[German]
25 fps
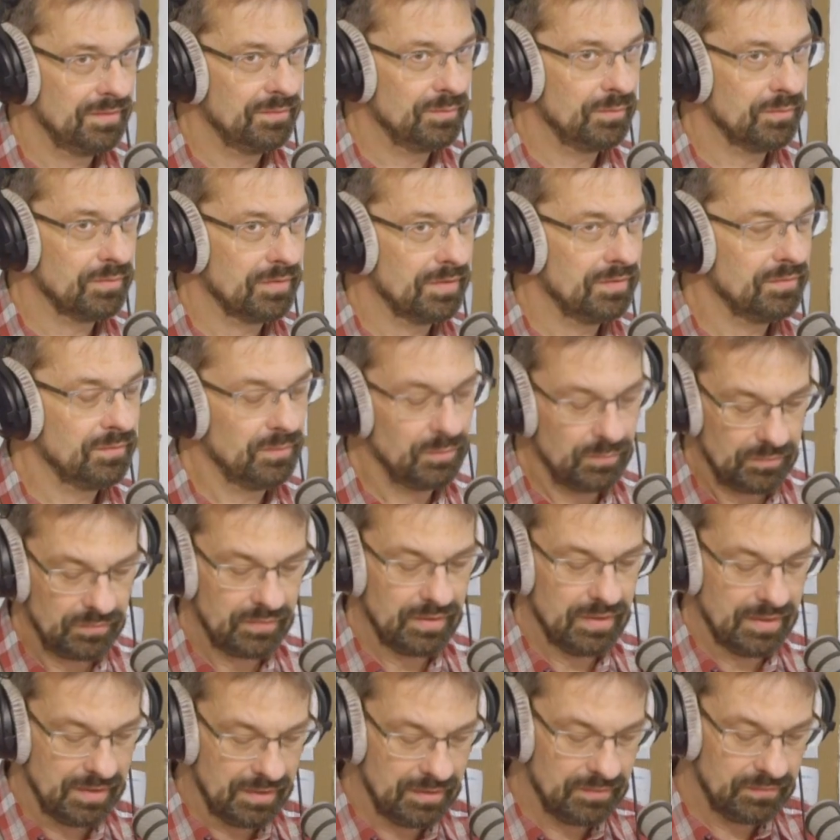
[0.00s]
Jesus Christus?
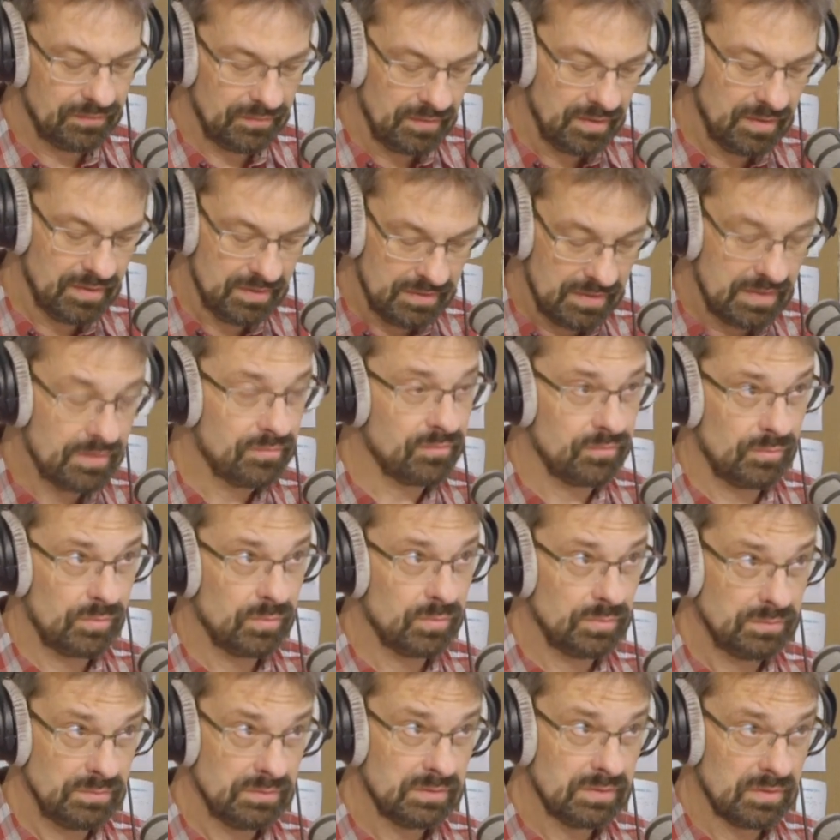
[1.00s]
Er ist der
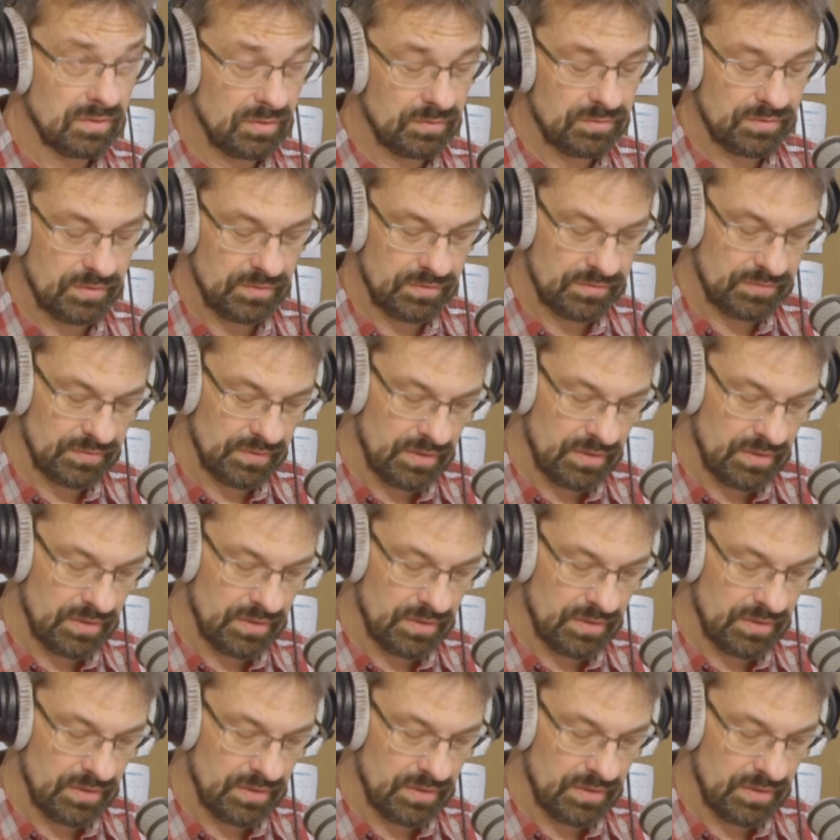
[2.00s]
Sohn Gottes.